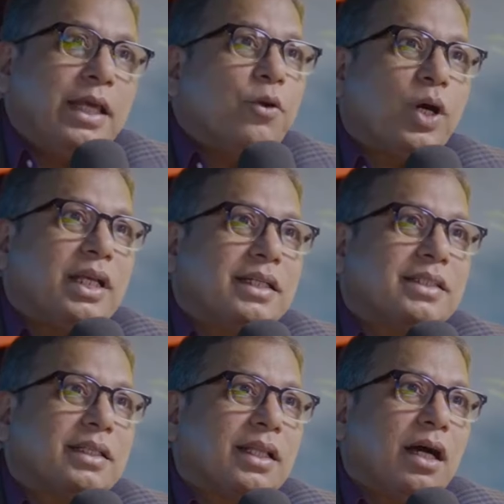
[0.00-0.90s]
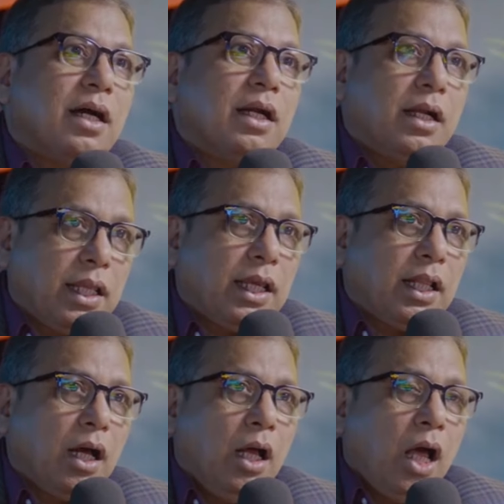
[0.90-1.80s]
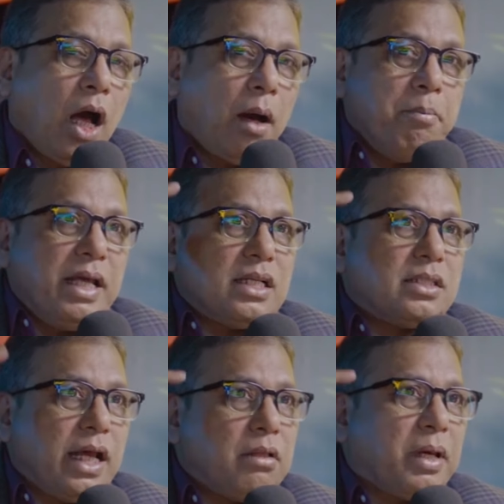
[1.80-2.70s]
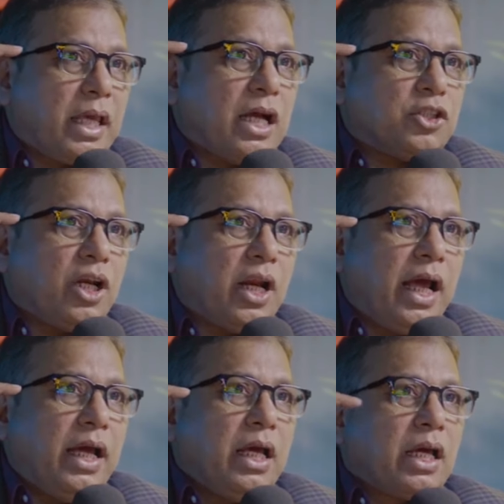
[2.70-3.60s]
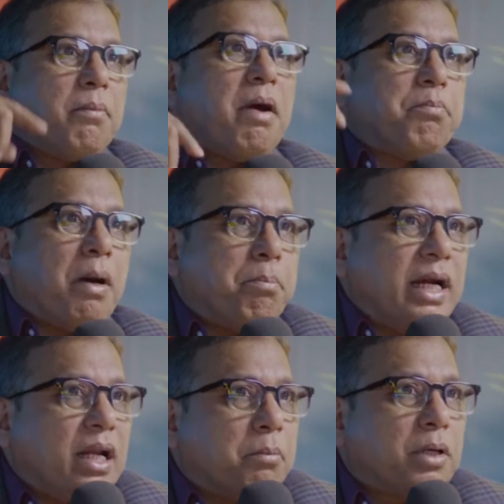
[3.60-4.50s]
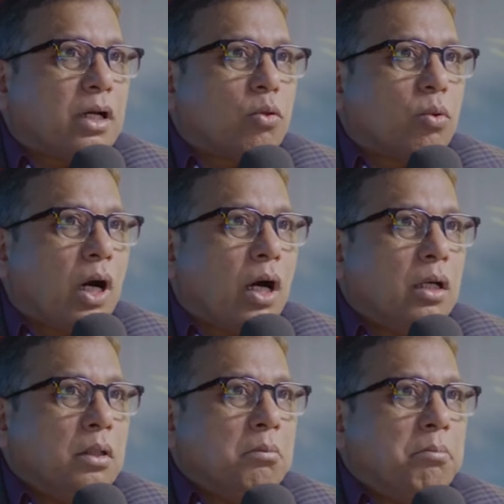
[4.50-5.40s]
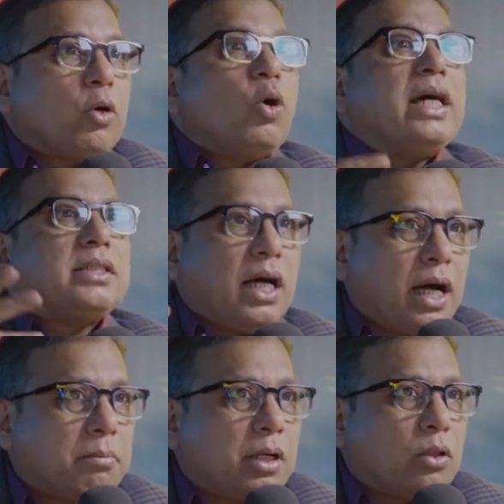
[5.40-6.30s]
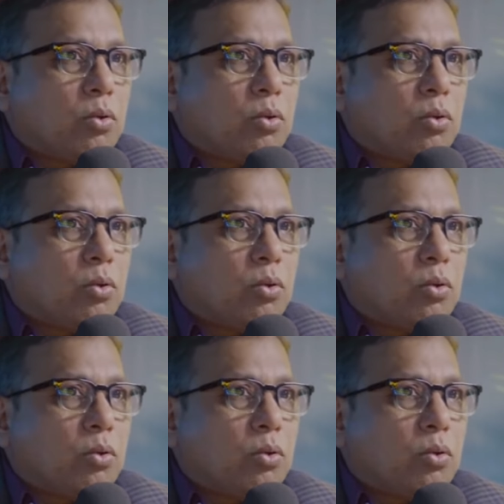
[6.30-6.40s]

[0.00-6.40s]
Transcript: नहीं रोका जा सकता हम्म। ठीक है ना अब मेरे जहन में क्या चल रहा है कि मैं पंप एंड डंप कर दूंगा मैं कोई ऐसा काम कर